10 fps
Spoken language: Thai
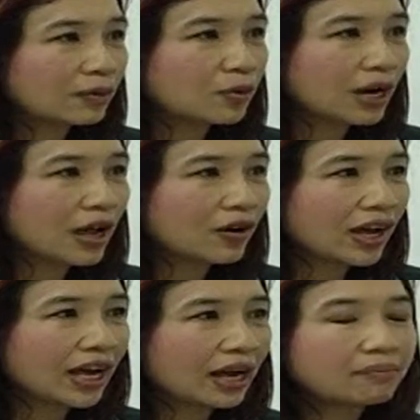อย่างพวกเรา
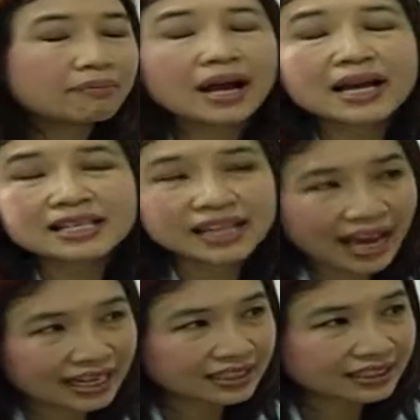ล่ะค่ะ ไม่
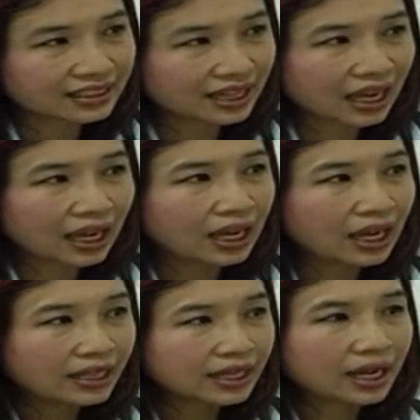ทัน นะคะ
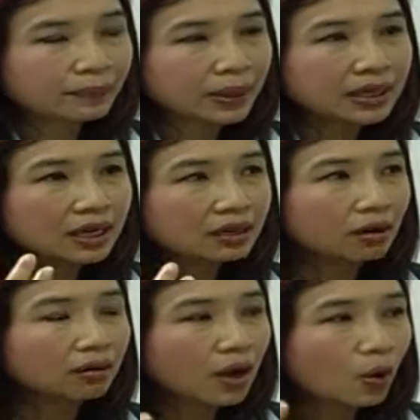เนี่ยค่ะ เป็นเรื่องข
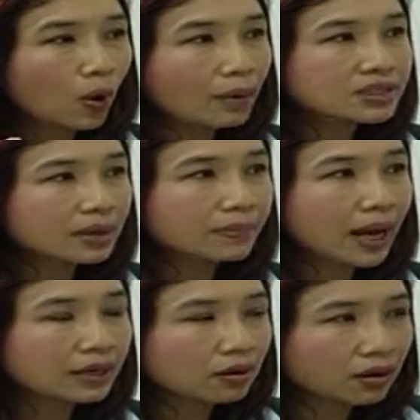องความสัม
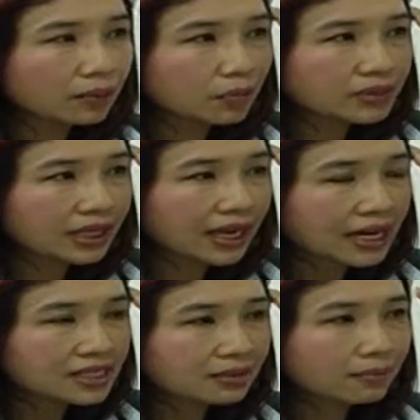พันธ์ของระบบสั่งกา
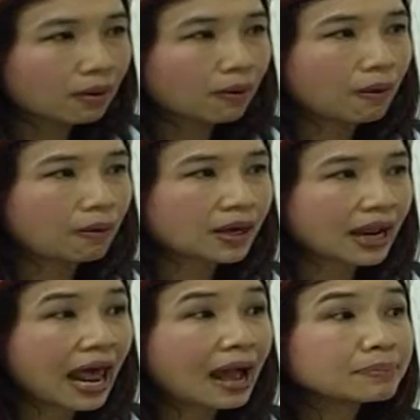รสมอง
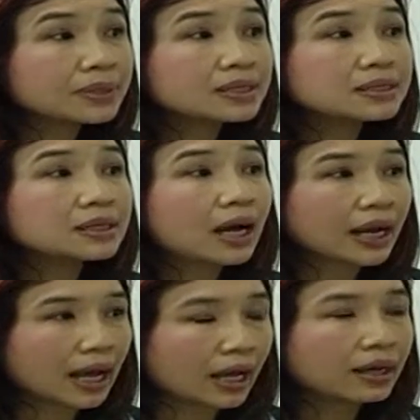กล้ามเนื้อ
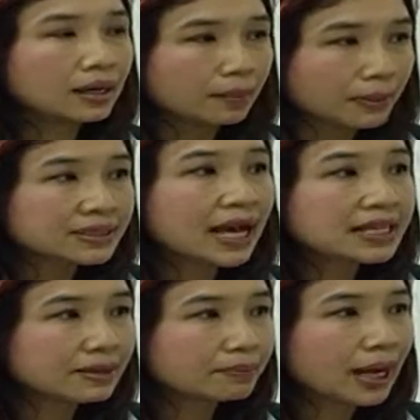นะคะ ประสาท
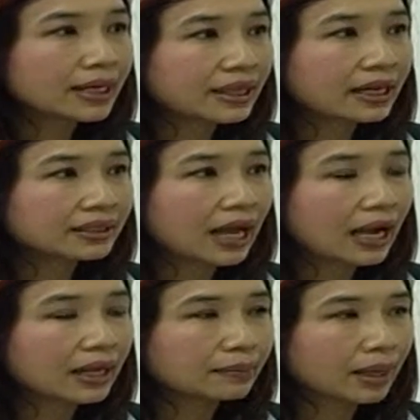สัมผัสต่า
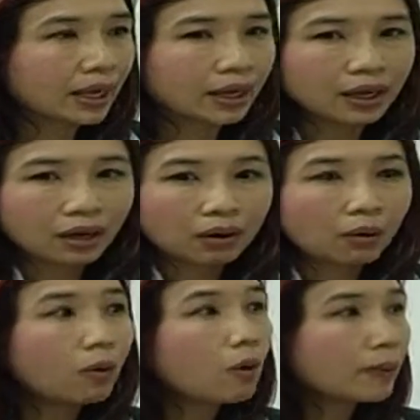งๆ เห็นไหมคะ โร
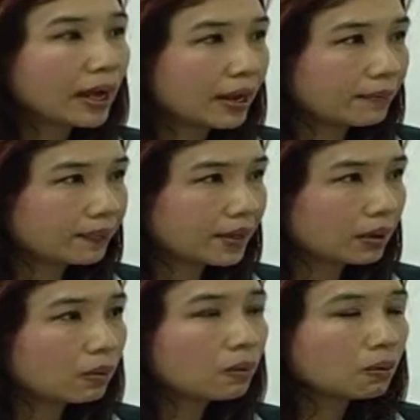คไหมคะ
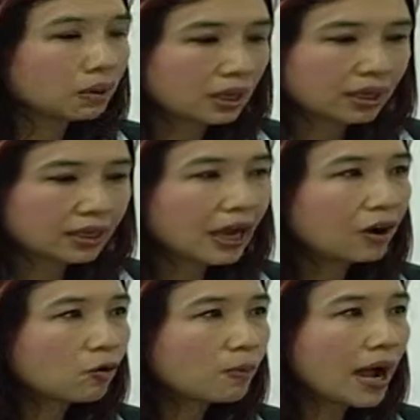โรค
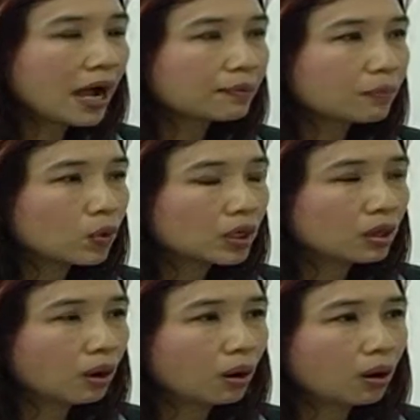เกาบ้าง ปวด
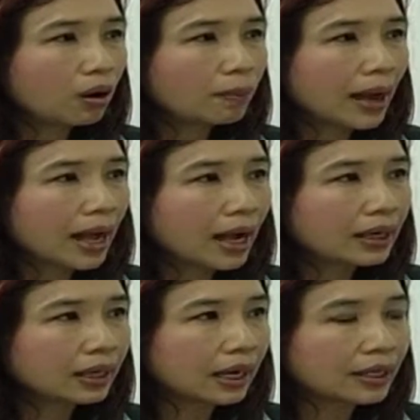ข้อบ้าง
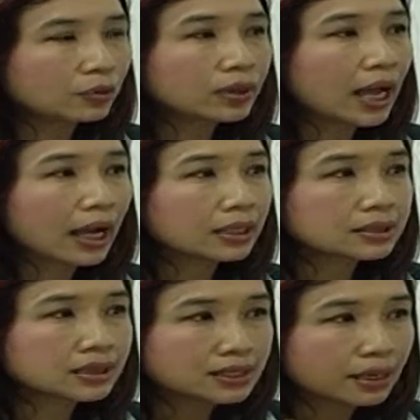อะไรทุกอย่าง
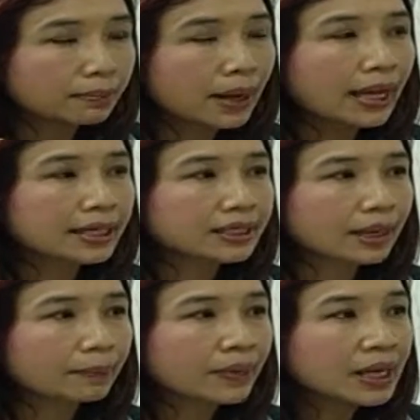จะสัมพันธ์
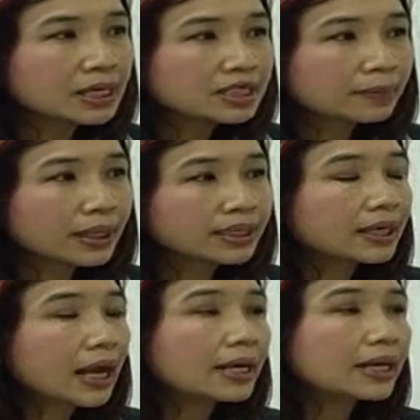กับสมรรถ
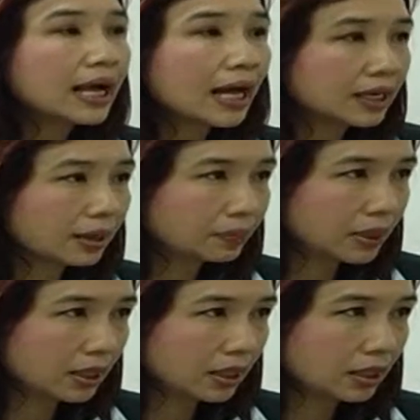นะในการขับ
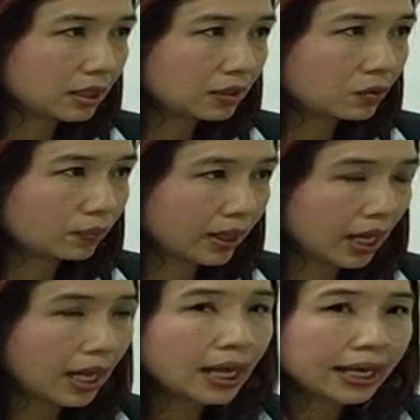ขี่ ถูกไหม
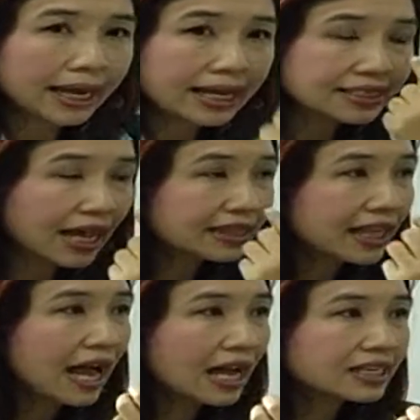คะ แค่สาย
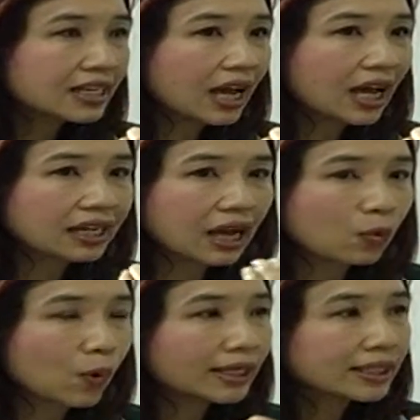ตาเนี่ยนะกลาง
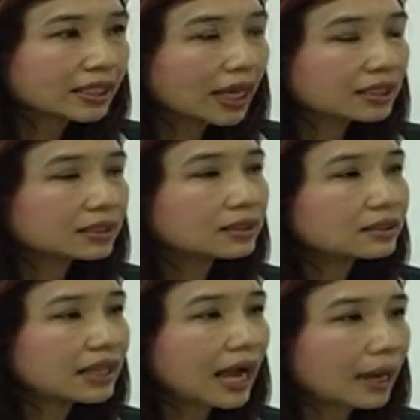วันกับกลางคืนต่าง